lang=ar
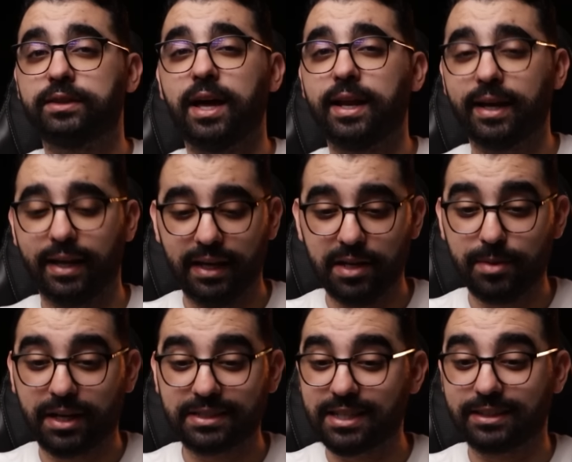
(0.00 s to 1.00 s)
الطريقه اللي ما
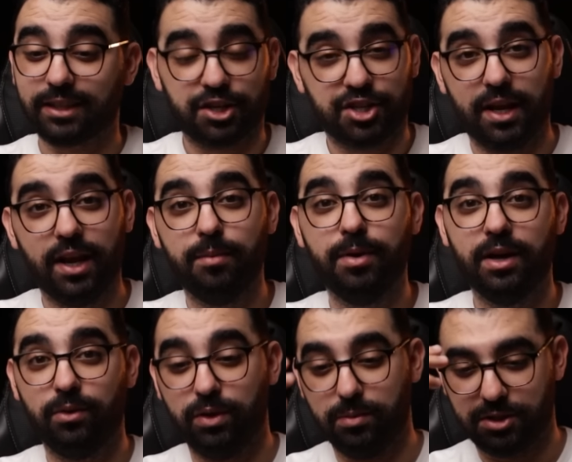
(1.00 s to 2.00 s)
كتخطرش على
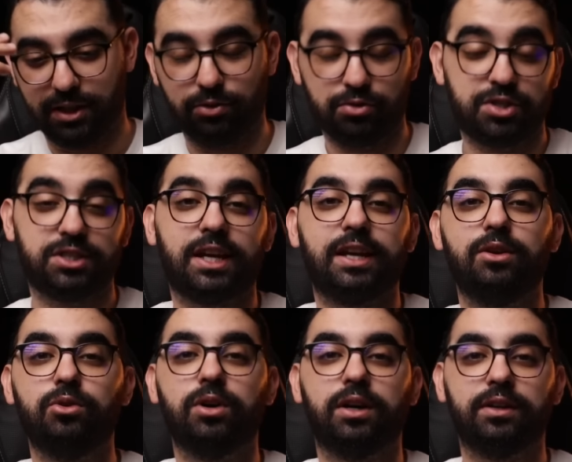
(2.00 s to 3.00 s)
البال واللي ما تقدروش
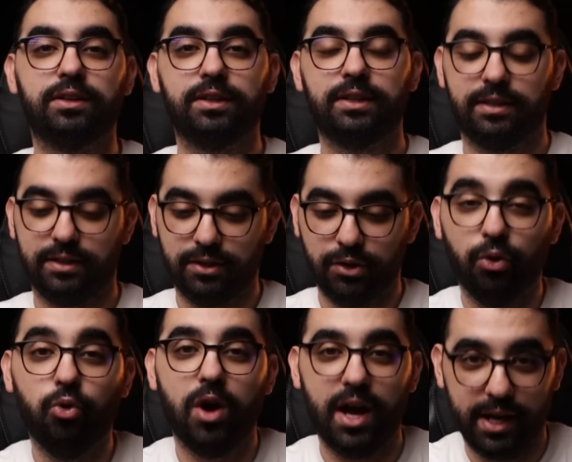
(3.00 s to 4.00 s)
تخيلوها
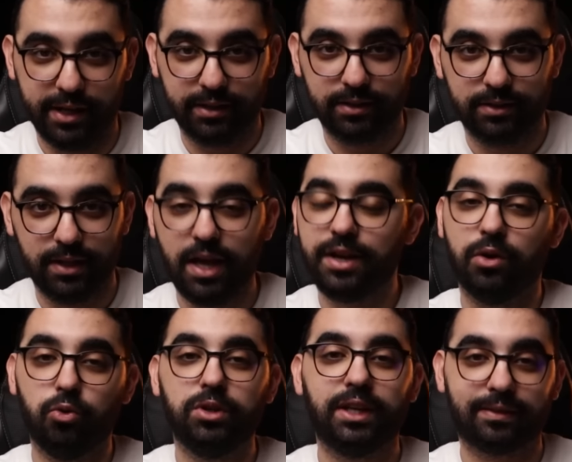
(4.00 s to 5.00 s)
هو انا انا
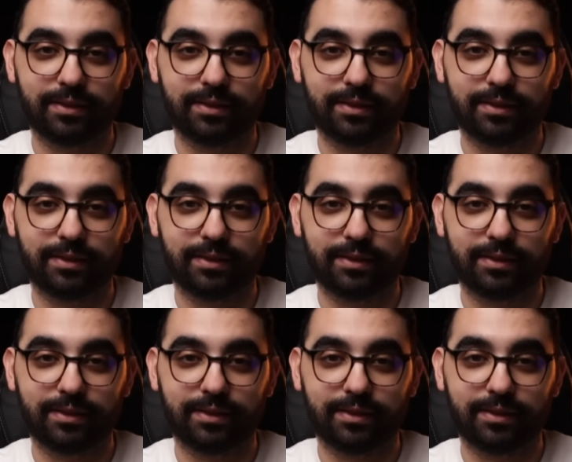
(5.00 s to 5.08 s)
هو ديك